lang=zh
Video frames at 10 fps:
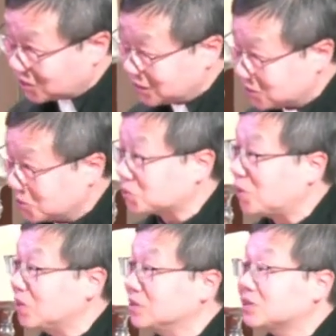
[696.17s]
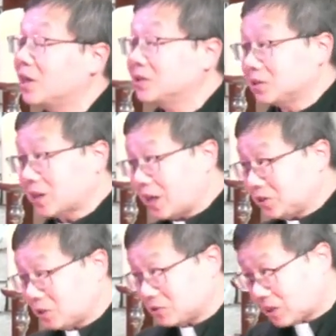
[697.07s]
就说上帝是按
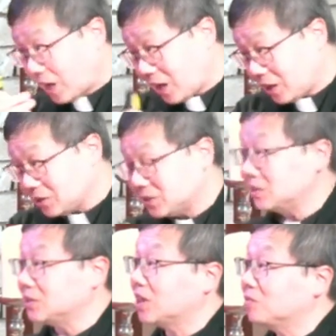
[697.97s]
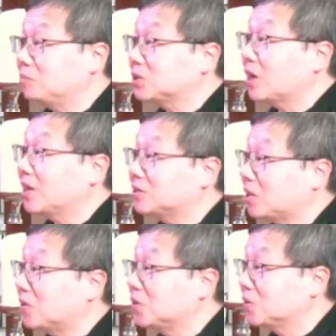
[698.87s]
照他的形象，不是按
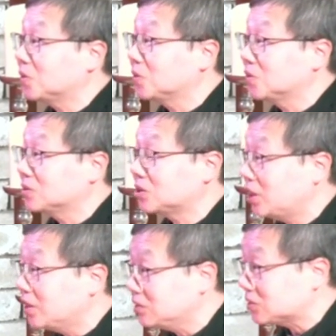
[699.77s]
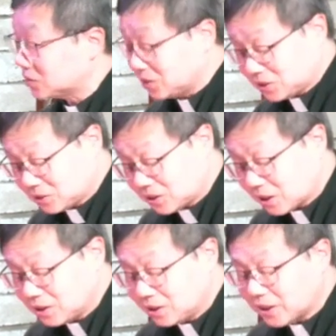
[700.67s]
照天使的形象。
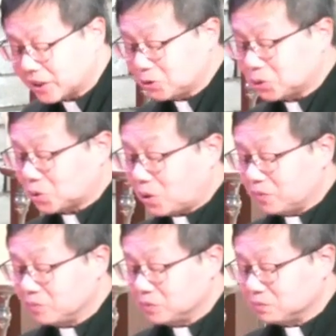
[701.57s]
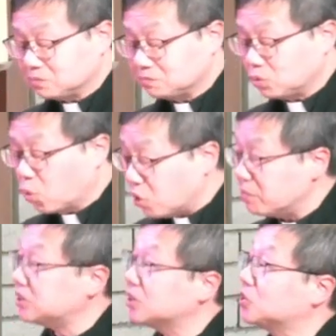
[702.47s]
那就是说，我
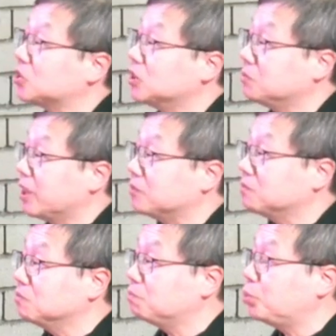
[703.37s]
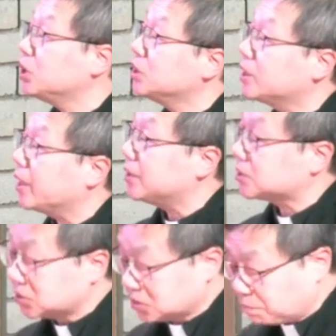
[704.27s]
们这个字里面不应该
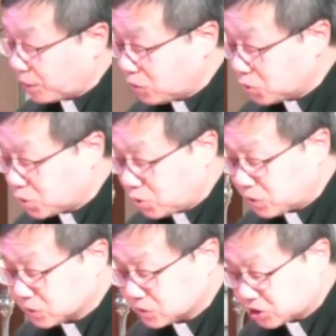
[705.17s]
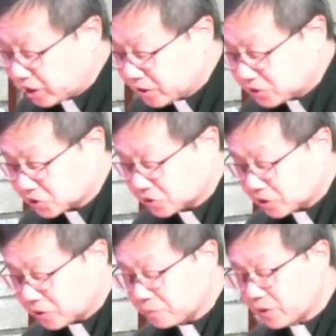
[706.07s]
是包括天使的。
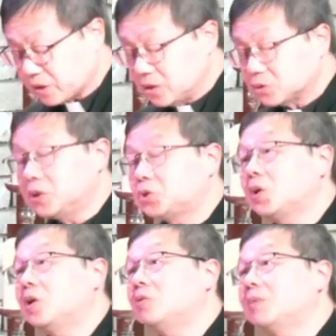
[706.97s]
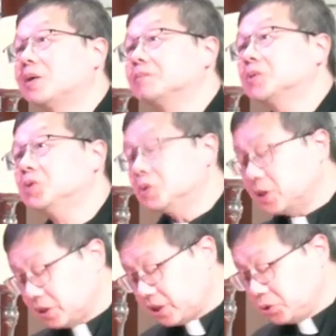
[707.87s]
所以最后嘛，有
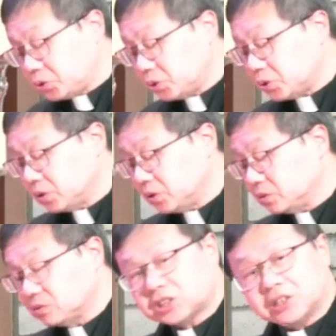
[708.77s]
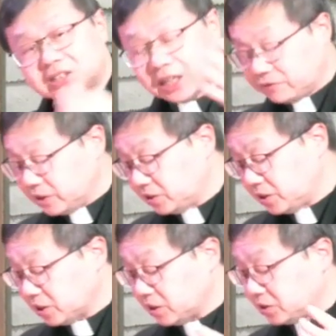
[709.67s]
人根据上下文
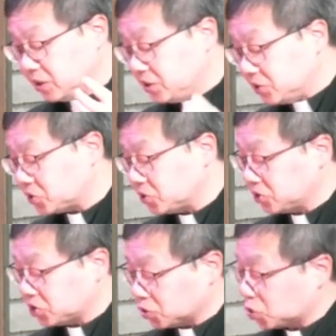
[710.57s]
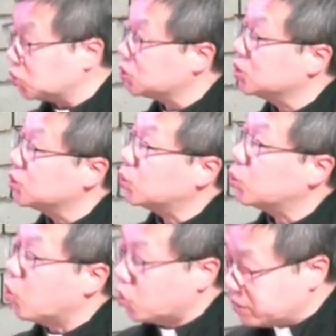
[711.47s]
的的意思指出，
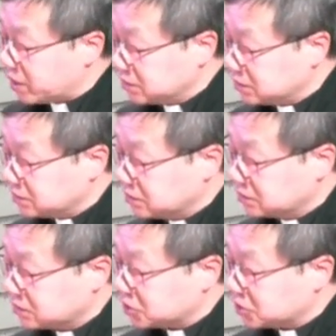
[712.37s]
我们这是